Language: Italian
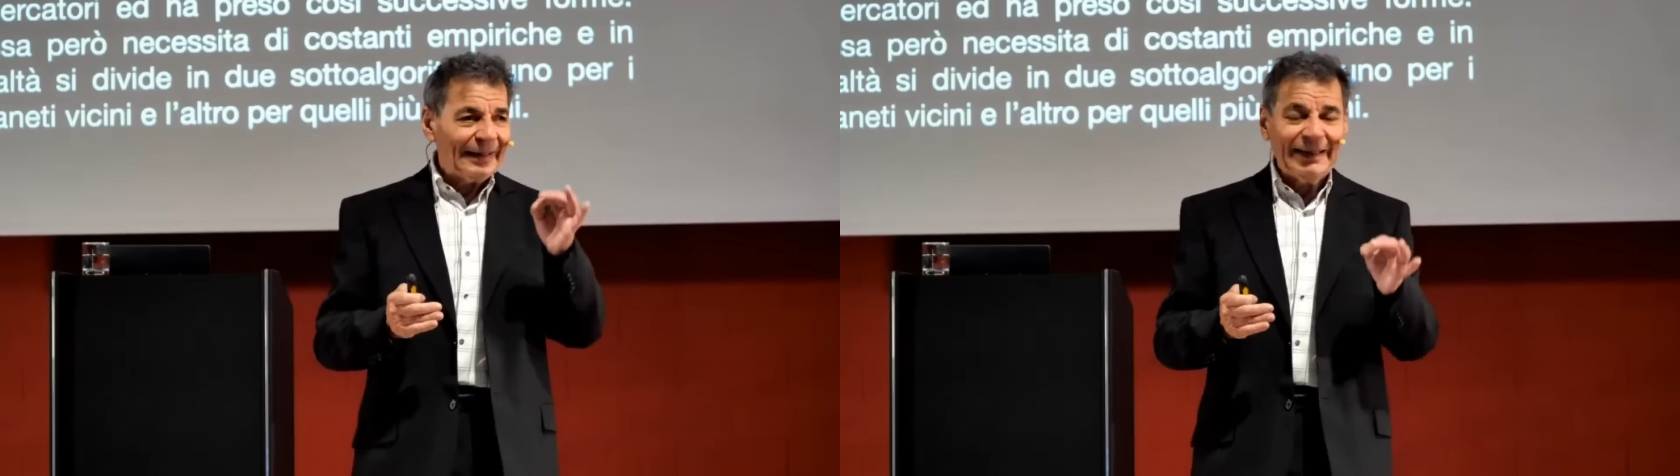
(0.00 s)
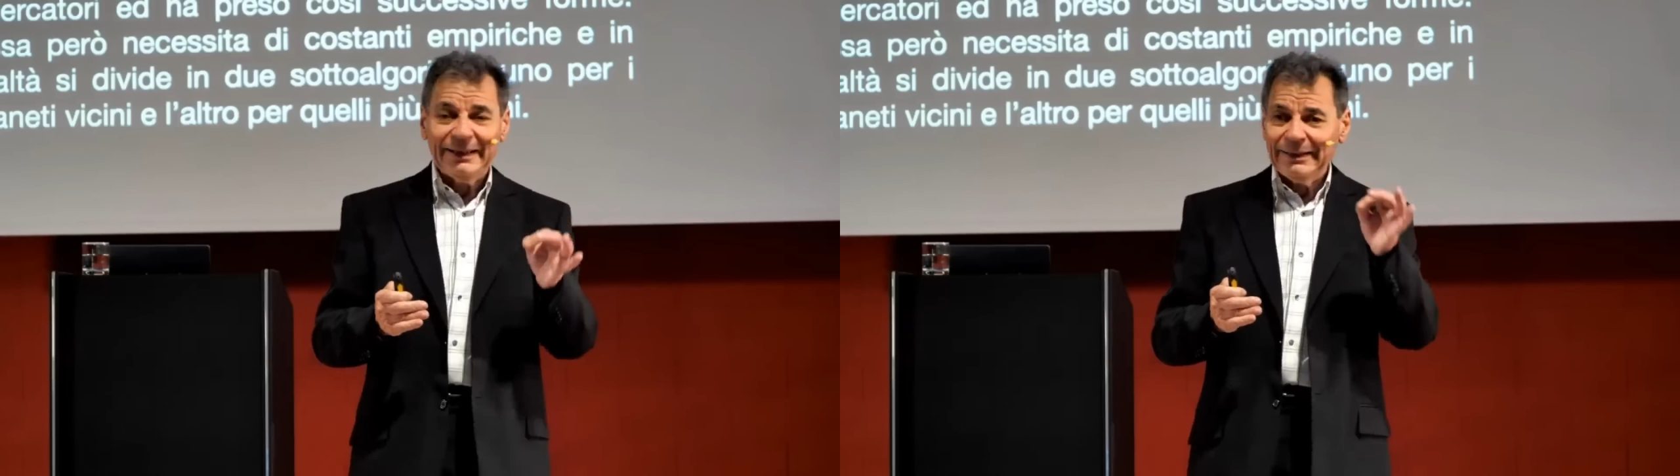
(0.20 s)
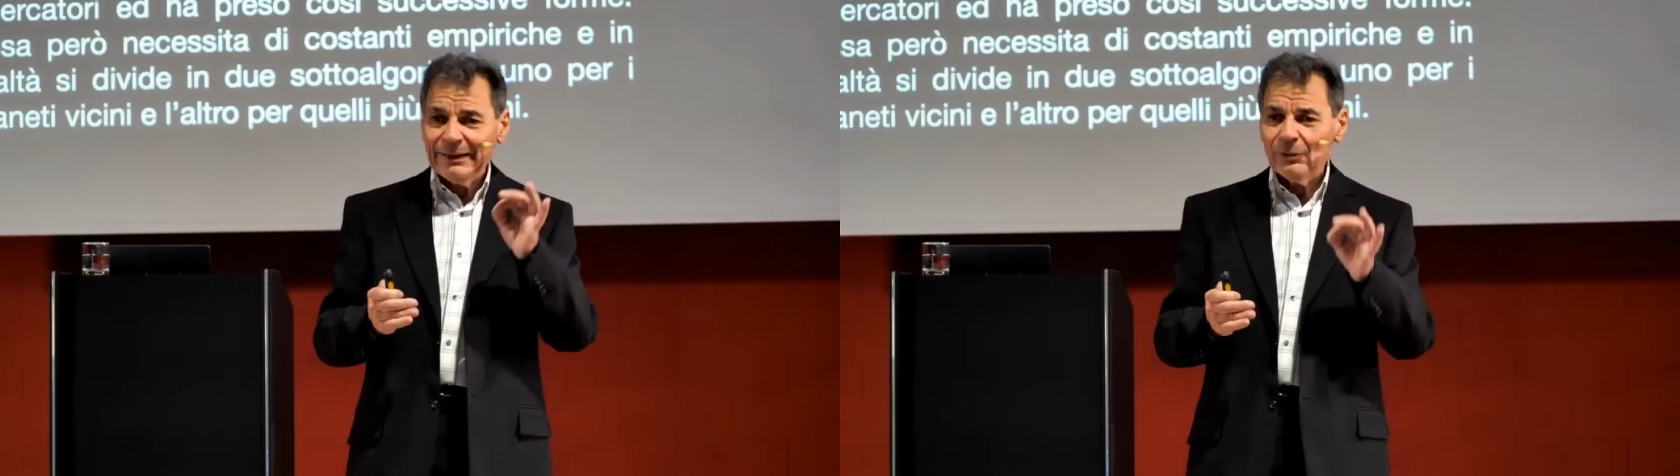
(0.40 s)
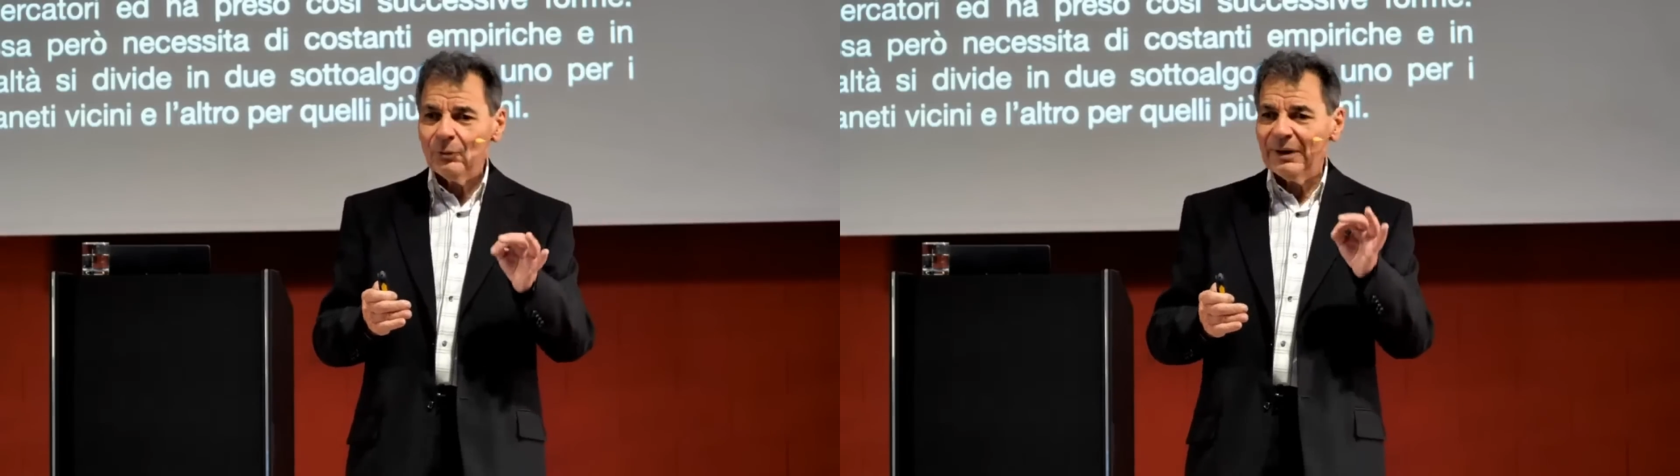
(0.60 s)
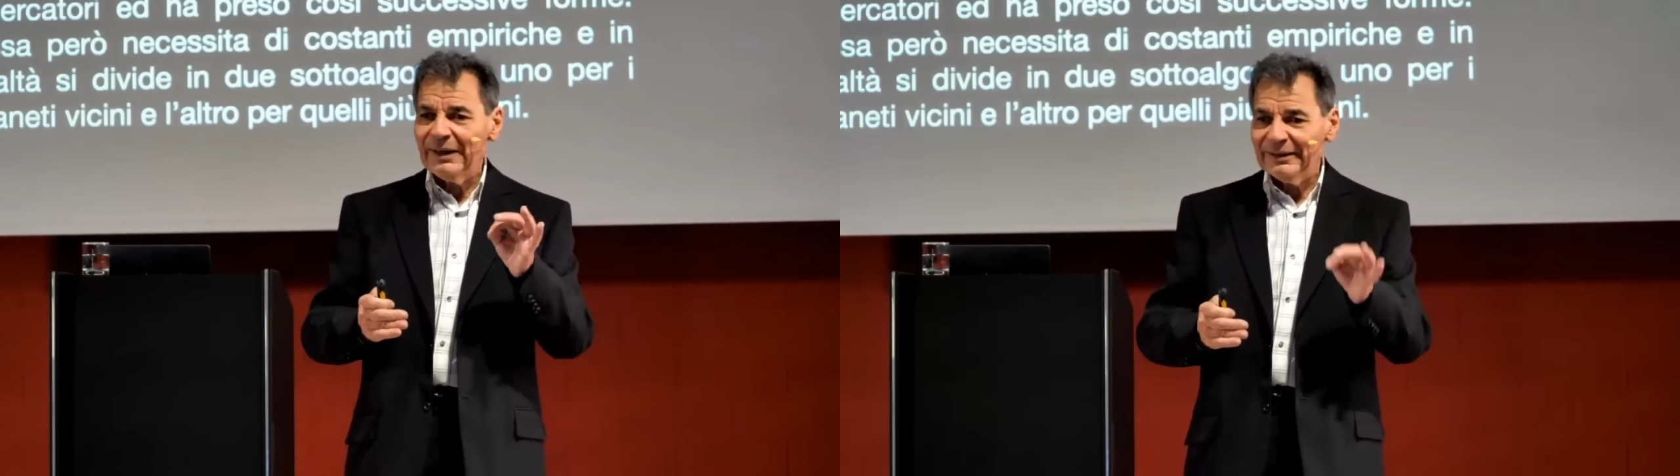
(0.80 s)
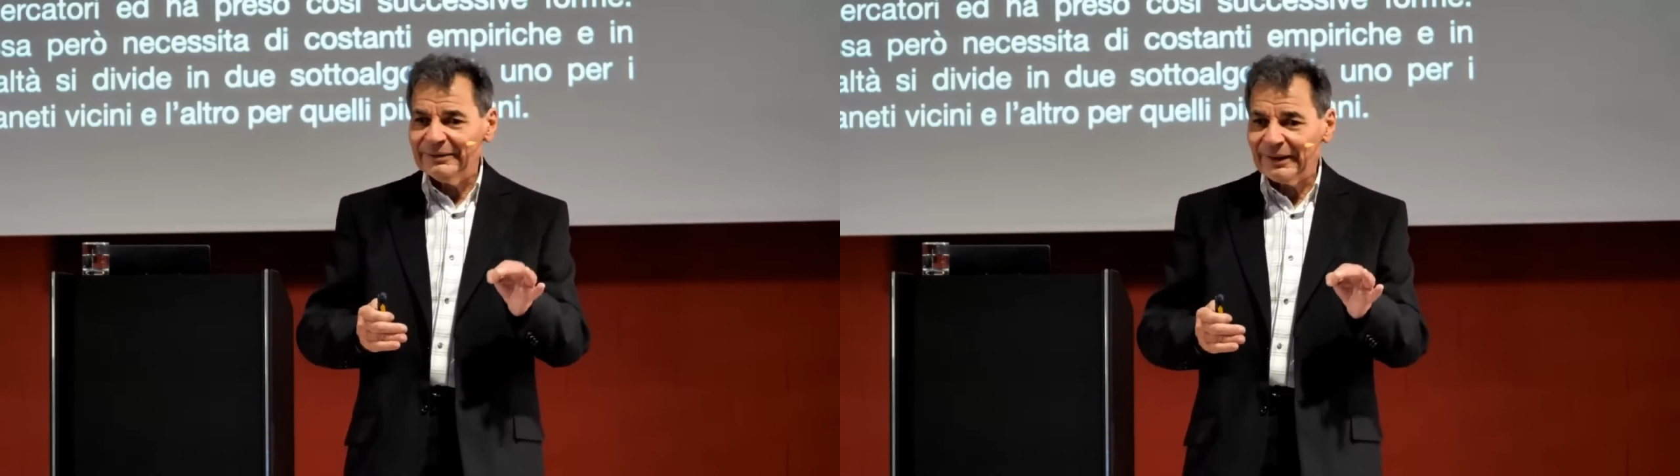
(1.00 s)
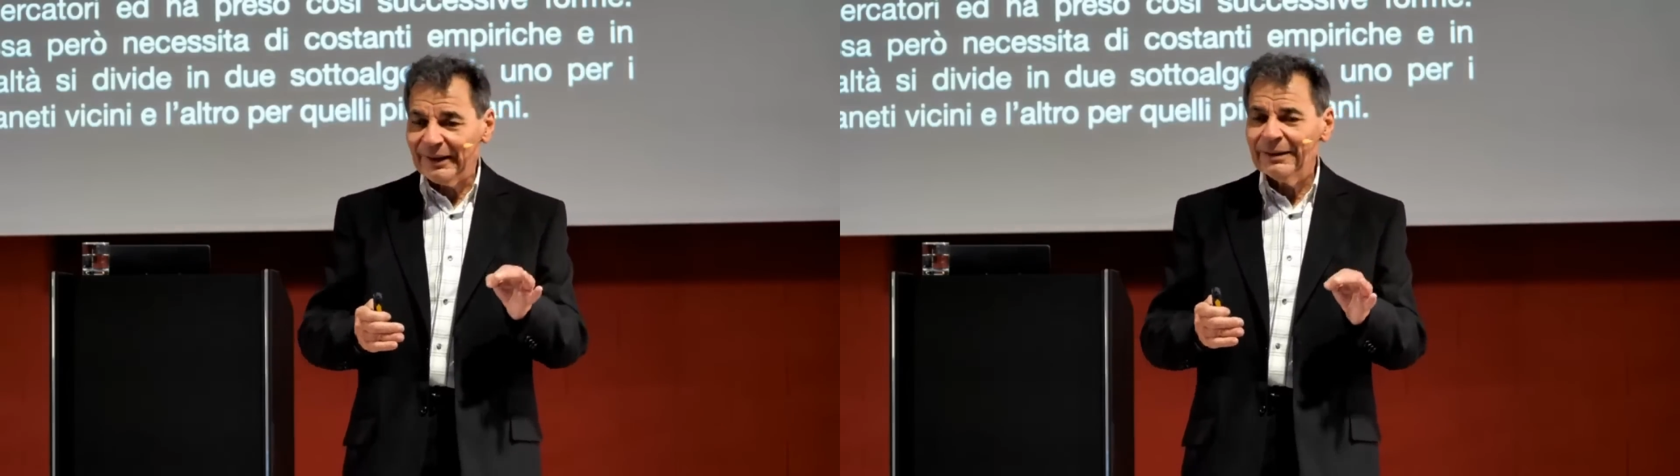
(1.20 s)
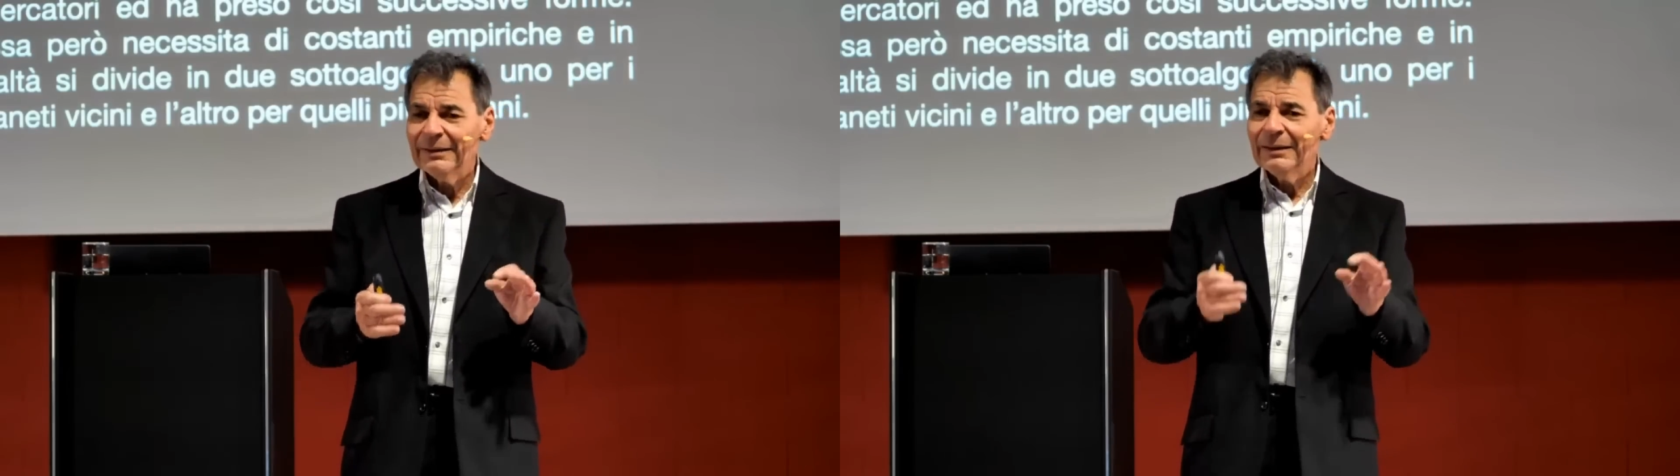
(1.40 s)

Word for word: n uguale a 3,